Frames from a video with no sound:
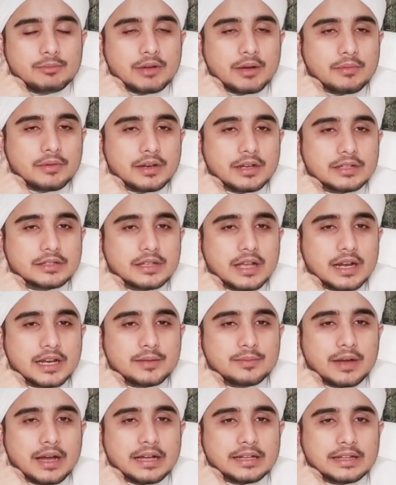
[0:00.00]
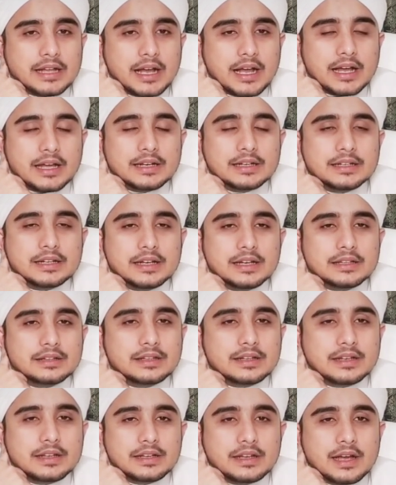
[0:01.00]
Imam Al-Ghazali mengatakan
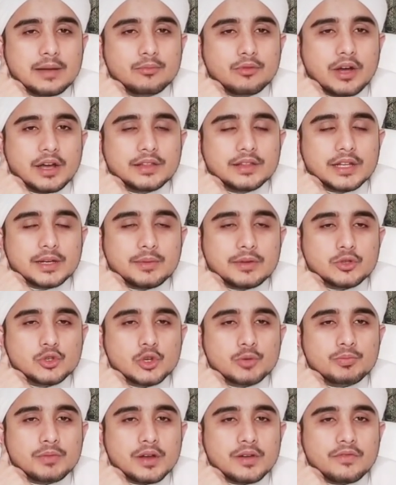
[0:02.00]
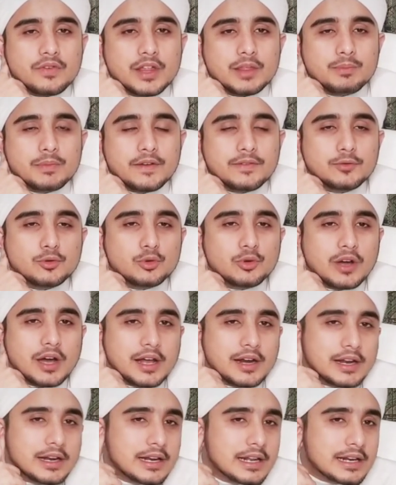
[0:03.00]
telinga bukan termasuk manfaat maftuh
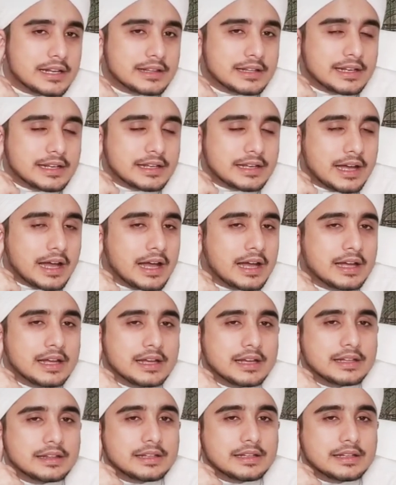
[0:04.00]
karena dari telinga